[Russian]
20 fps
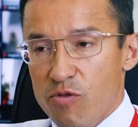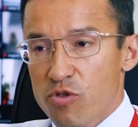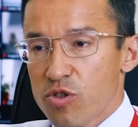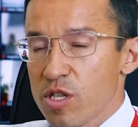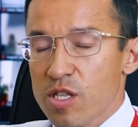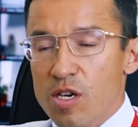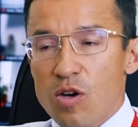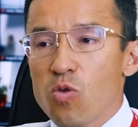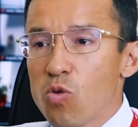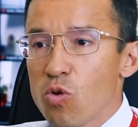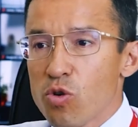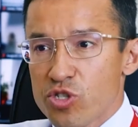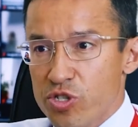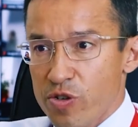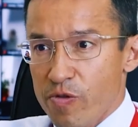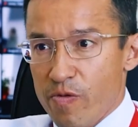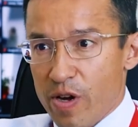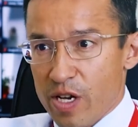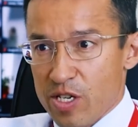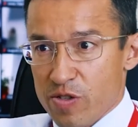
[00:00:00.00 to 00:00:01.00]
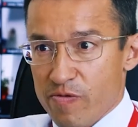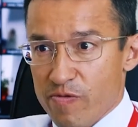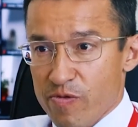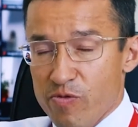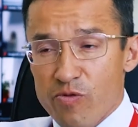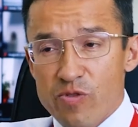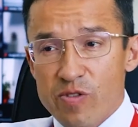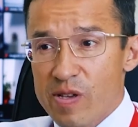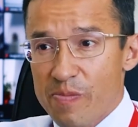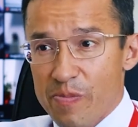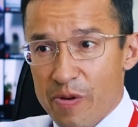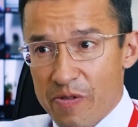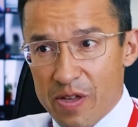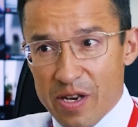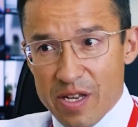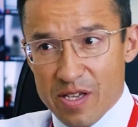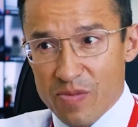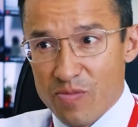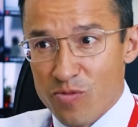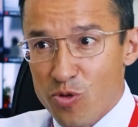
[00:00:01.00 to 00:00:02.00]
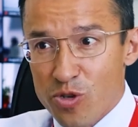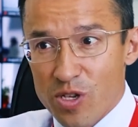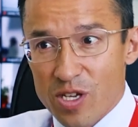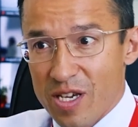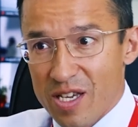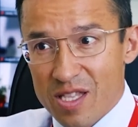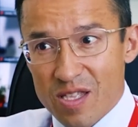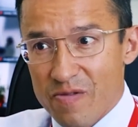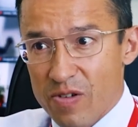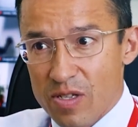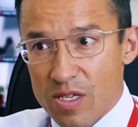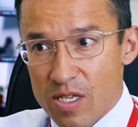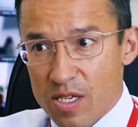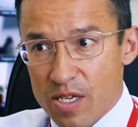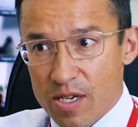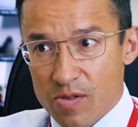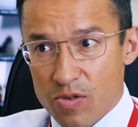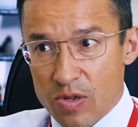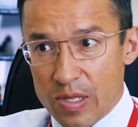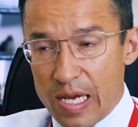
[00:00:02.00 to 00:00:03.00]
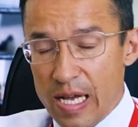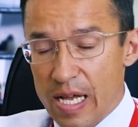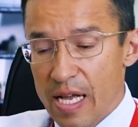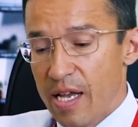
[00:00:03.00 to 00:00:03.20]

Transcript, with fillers: Вот это очень важно. Вот вы не поверите, многие этого не делают.